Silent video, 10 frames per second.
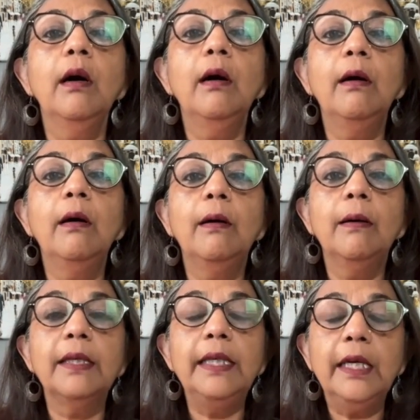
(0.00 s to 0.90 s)
आ,
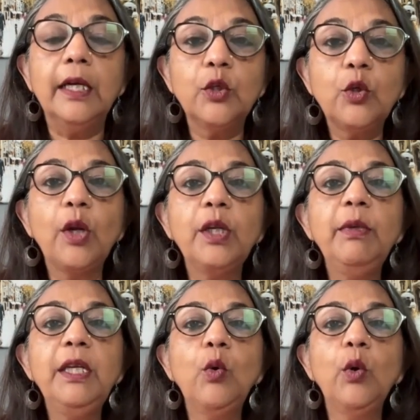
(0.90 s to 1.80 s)
की
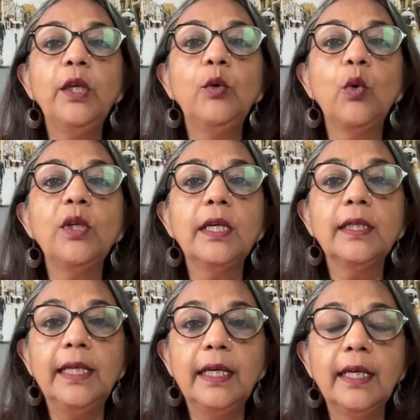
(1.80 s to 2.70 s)
अटोनमी को इरोड
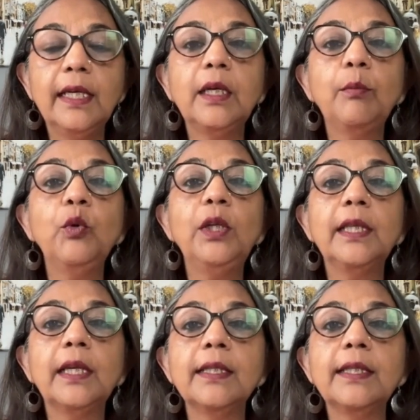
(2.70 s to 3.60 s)
कर दिया गया था पूरी
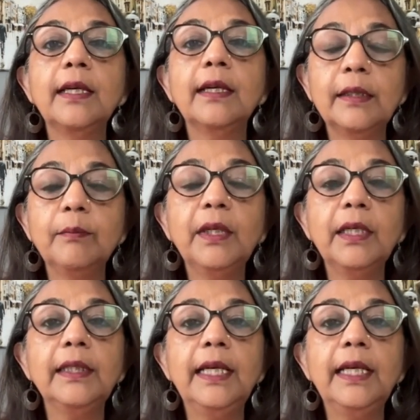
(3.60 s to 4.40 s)
तरह से ख़त्म कर